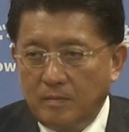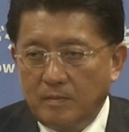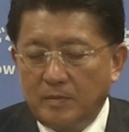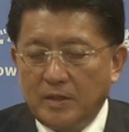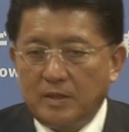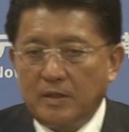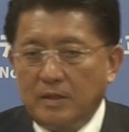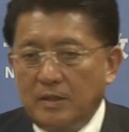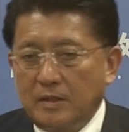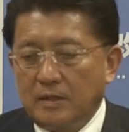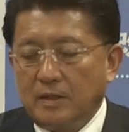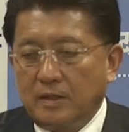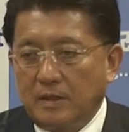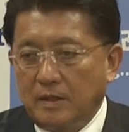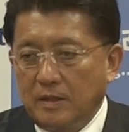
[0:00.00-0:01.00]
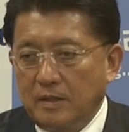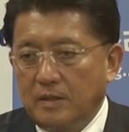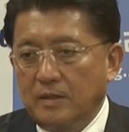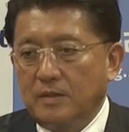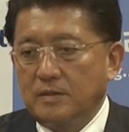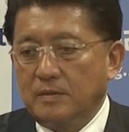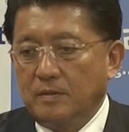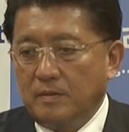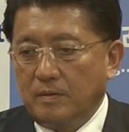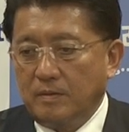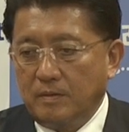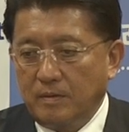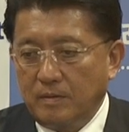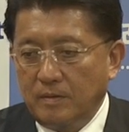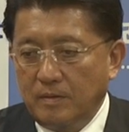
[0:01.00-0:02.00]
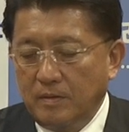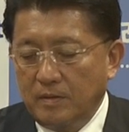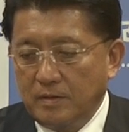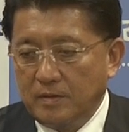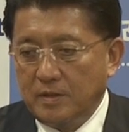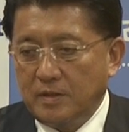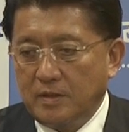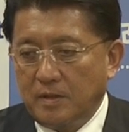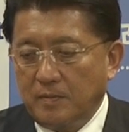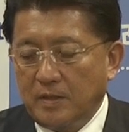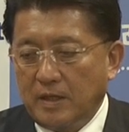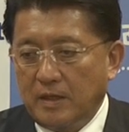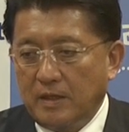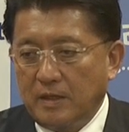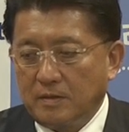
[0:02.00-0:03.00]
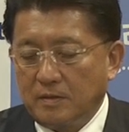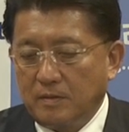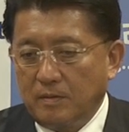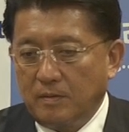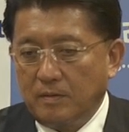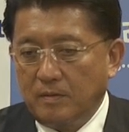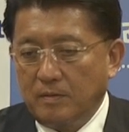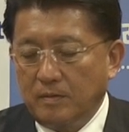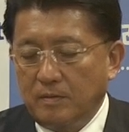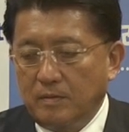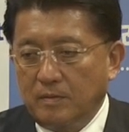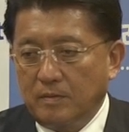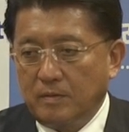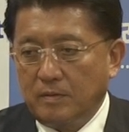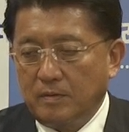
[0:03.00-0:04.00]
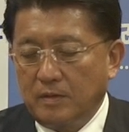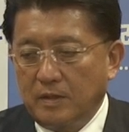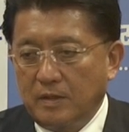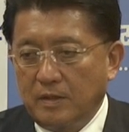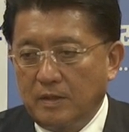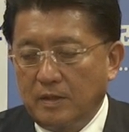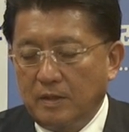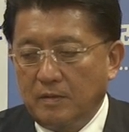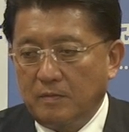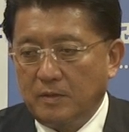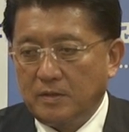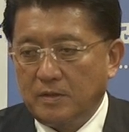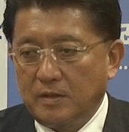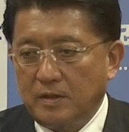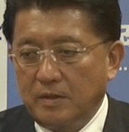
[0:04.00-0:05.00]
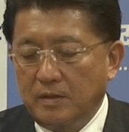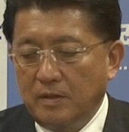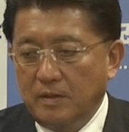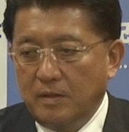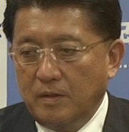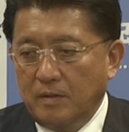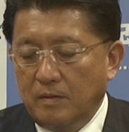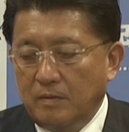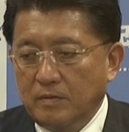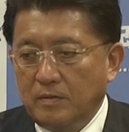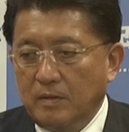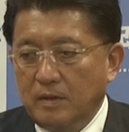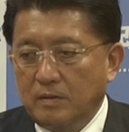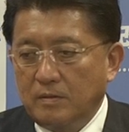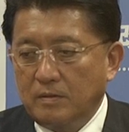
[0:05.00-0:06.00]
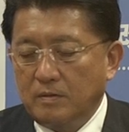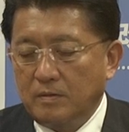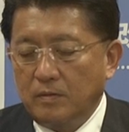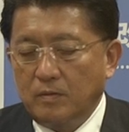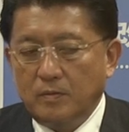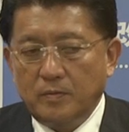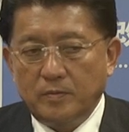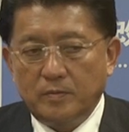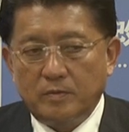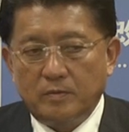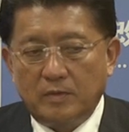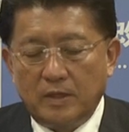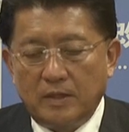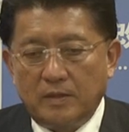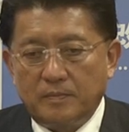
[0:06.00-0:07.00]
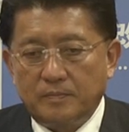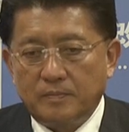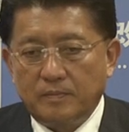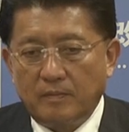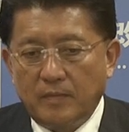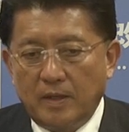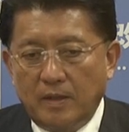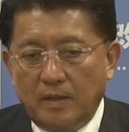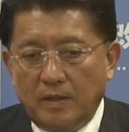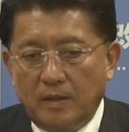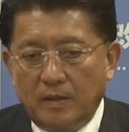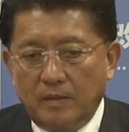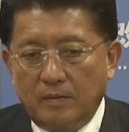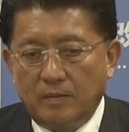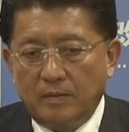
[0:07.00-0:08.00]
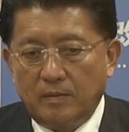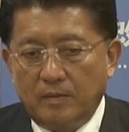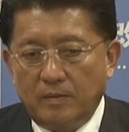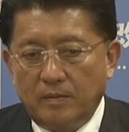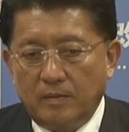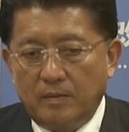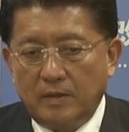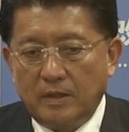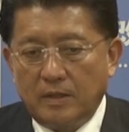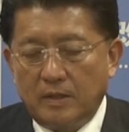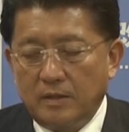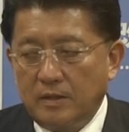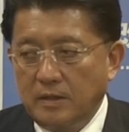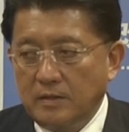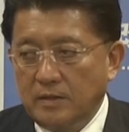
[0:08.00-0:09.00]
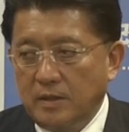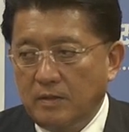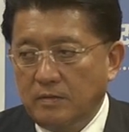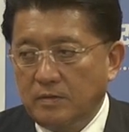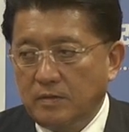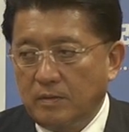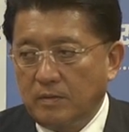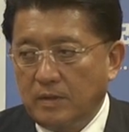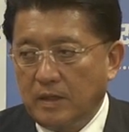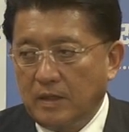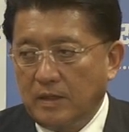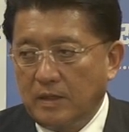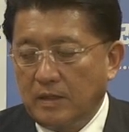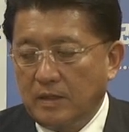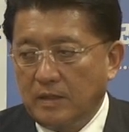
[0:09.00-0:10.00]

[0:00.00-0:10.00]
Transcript: また新たなそのシステム開発ということになりますしおそらくその部分はあのこれからデジタル庁が